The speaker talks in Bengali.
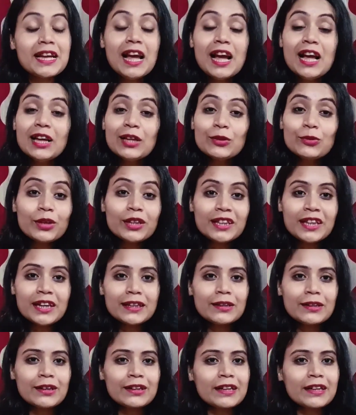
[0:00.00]
দুর্দান্ত
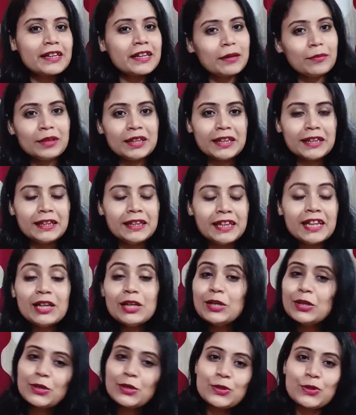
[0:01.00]
একটা রেমেডি নিয়ে
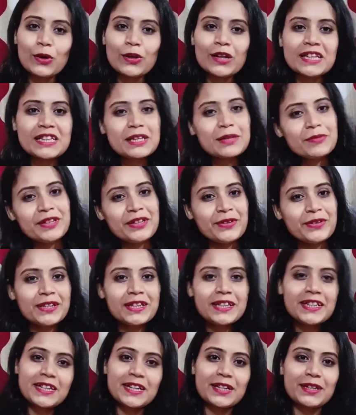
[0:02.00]
চলো আজকে ভিডিওটা
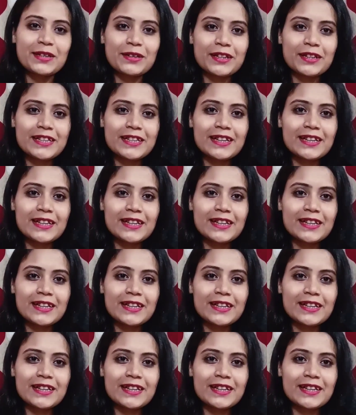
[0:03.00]
স্টার্ট করা যাক